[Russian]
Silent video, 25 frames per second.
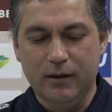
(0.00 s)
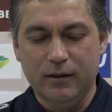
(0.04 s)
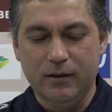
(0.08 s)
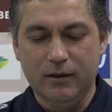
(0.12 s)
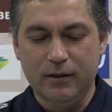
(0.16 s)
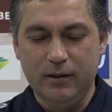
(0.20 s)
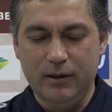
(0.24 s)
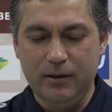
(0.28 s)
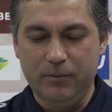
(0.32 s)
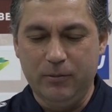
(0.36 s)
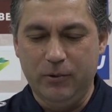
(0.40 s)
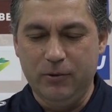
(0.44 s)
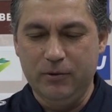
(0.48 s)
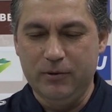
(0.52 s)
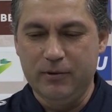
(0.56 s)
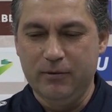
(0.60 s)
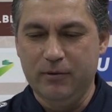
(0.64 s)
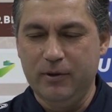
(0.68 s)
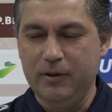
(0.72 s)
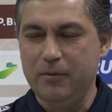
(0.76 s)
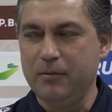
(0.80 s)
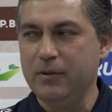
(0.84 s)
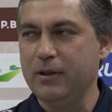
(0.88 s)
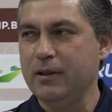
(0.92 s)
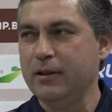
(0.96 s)
да, плюс
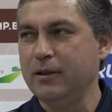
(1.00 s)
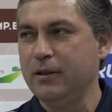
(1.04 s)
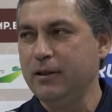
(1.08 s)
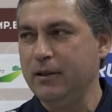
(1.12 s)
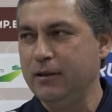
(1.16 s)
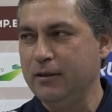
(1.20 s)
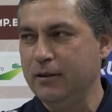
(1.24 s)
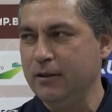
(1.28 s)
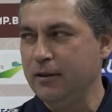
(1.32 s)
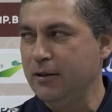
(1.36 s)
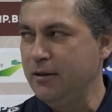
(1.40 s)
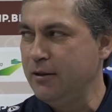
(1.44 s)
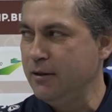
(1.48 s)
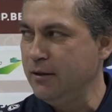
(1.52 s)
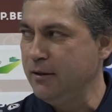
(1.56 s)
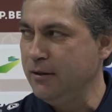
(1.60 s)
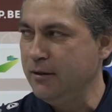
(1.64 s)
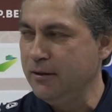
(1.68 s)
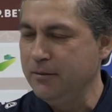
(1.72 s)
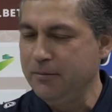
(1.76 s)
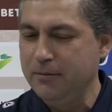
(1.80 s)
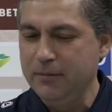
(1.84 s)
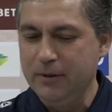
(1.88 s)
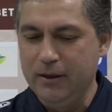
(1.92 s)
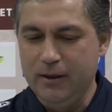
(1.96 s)
два молодых наших
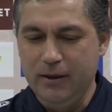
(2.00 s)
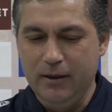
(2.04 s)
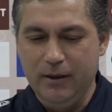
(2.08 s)
там